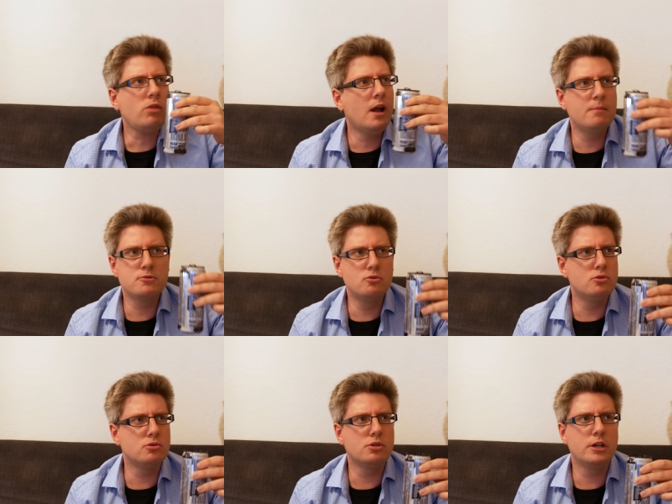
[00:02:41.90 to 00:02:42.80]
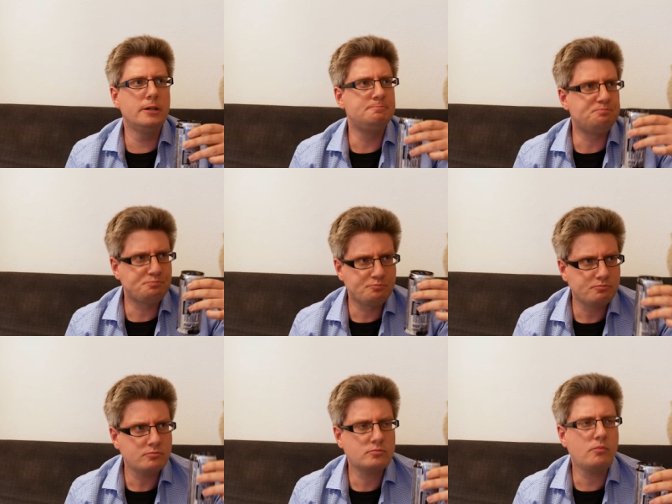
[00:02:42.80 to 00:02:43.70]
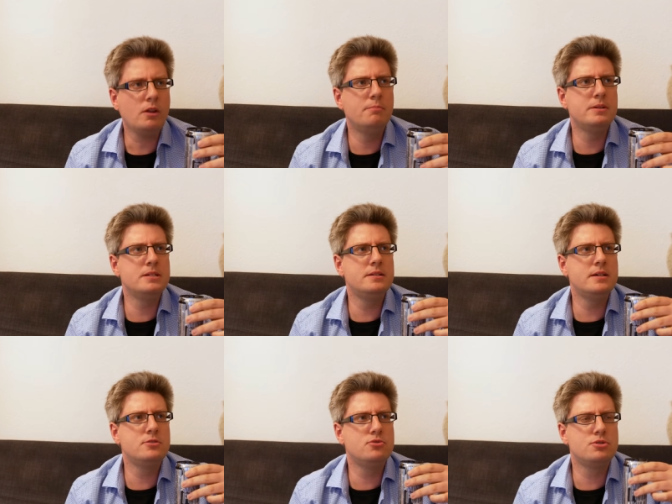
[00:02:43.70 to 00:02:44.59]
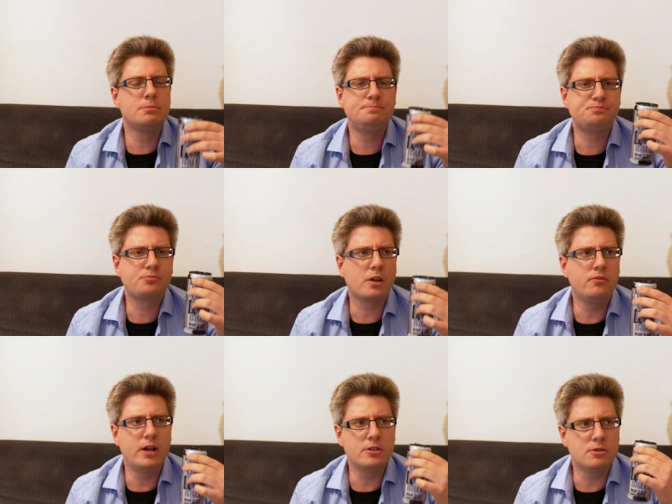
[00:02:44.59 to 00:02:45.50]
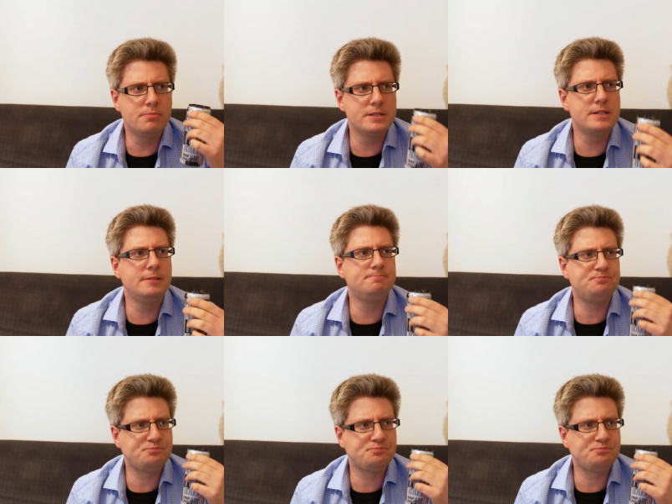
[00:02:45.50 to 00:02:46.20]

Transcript: Absolut okay. Ein bisschen sehr süß. Vielleicht noch ein bisschen.